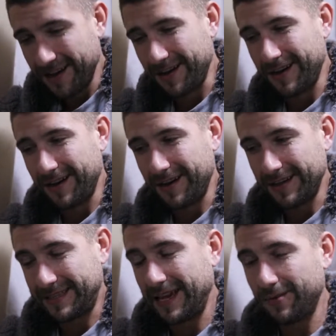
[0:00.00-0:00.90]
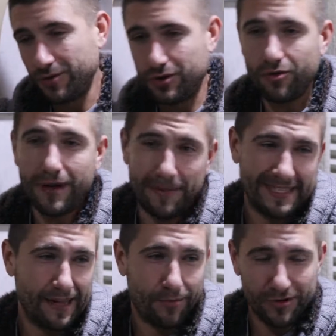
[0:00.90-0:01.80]
А, стоял мой стол, я
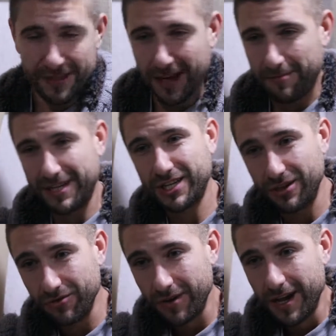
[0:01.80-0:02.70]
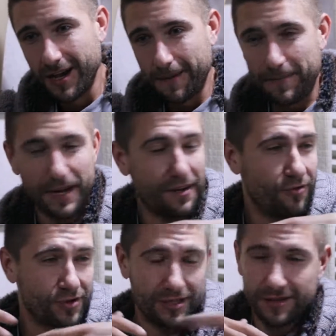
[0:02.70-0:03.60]
поставил просто на их машину,
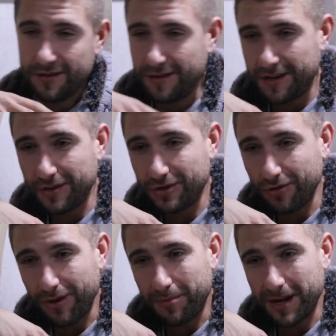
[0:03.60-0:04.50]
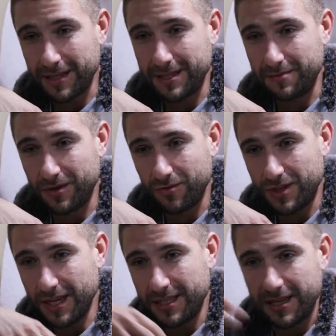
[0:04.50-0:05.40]
перевез э, этот стол обратно себе на
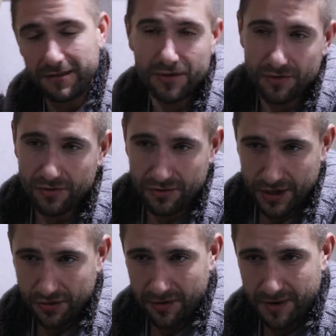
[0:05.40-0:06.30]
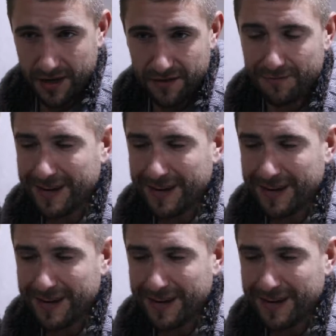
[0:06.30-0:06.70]
участок и вернул эту тачку обратно.